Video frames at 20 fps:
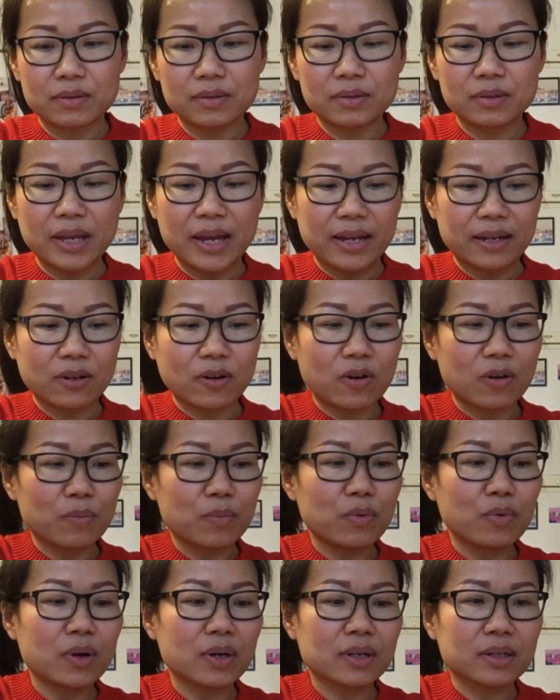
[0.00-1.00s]
เศษของ
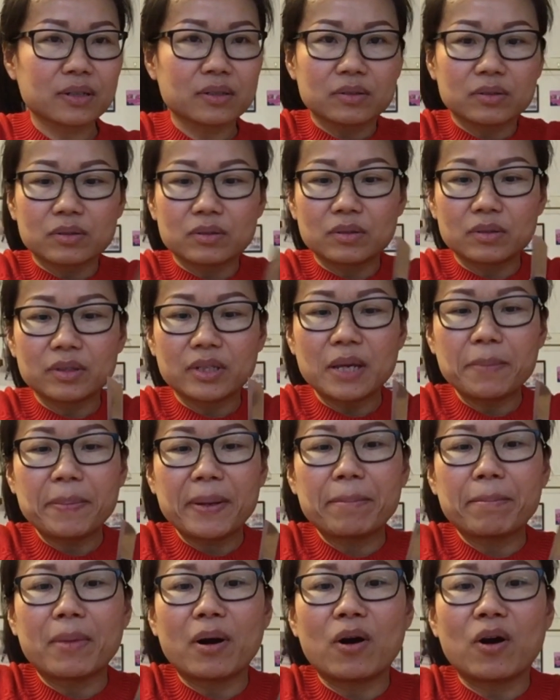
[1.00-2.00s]
พวกที่เป็
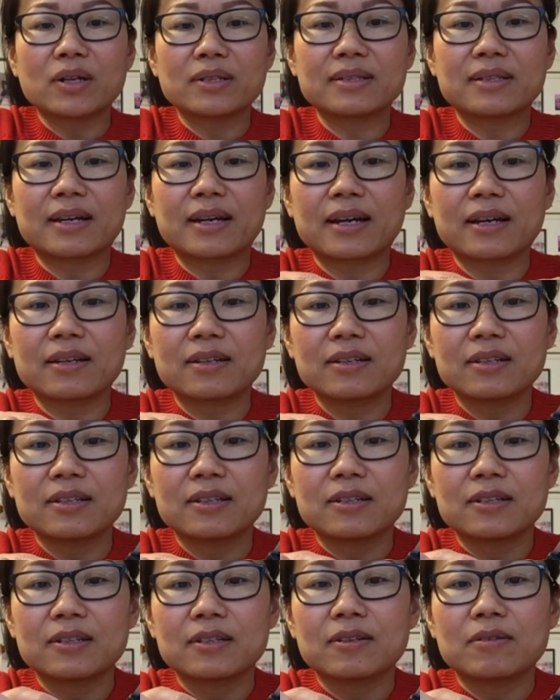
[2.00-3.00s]
นมอสนะคะ
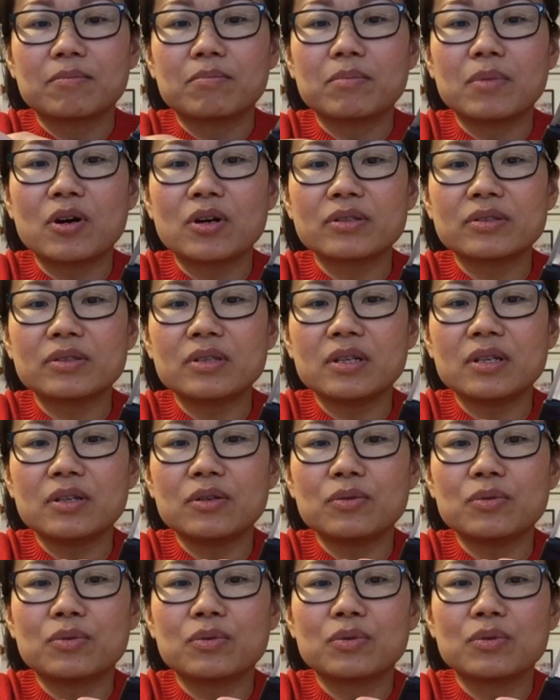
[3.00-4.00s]
มอส ที่
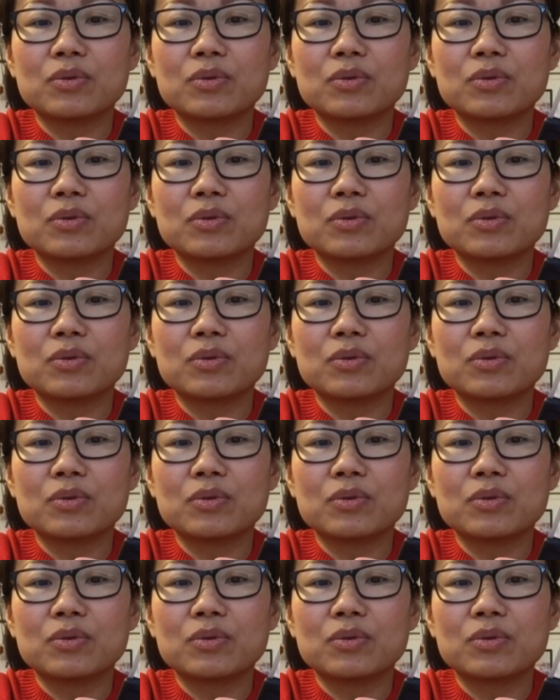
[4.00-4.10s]
อยู่